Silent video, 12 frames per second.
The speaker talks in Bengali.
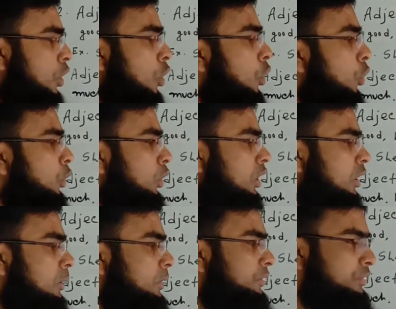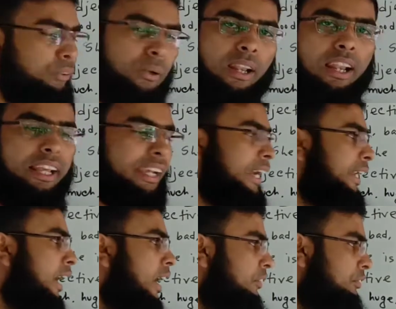হোল ফুল
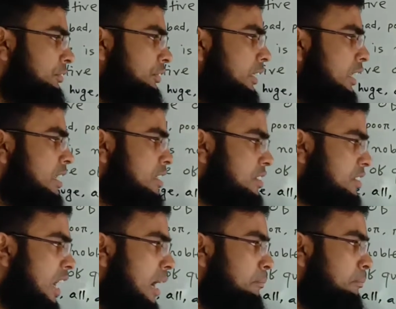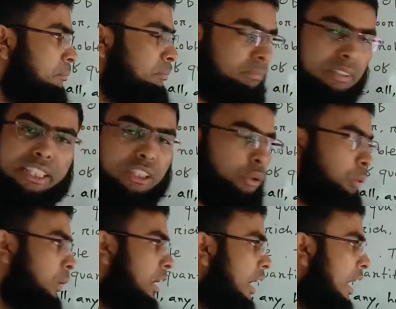এনাফ সাম কিছু
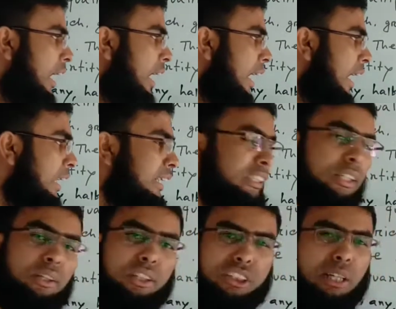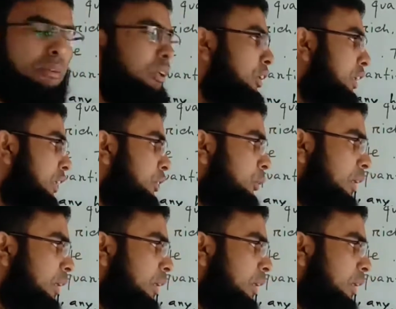এ লিটল সামান্য কিছু